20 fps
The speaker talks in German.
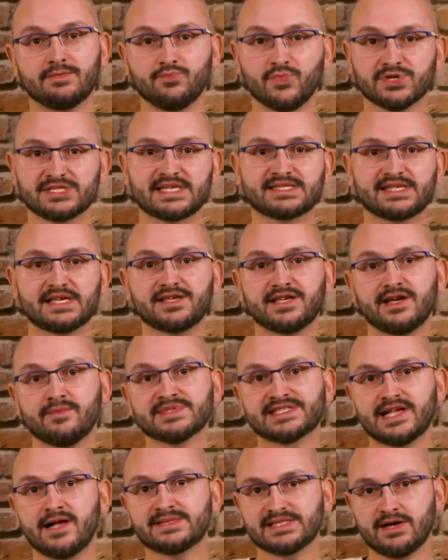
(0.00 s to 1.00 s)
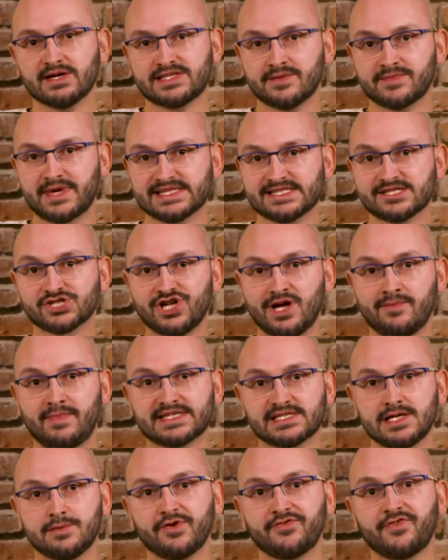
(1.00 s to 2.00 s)
muss sie sich eben selbst aus dem ganzen
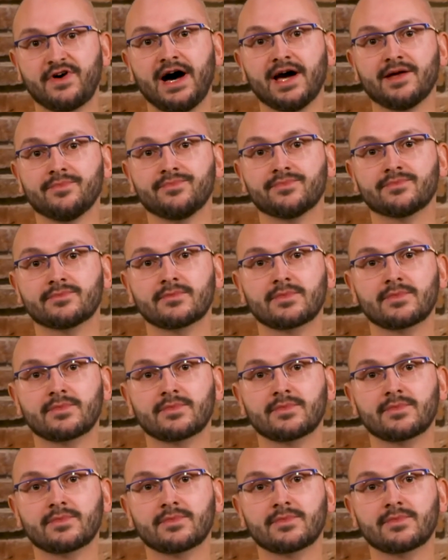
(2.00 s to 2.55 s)
Schlamassel befreien.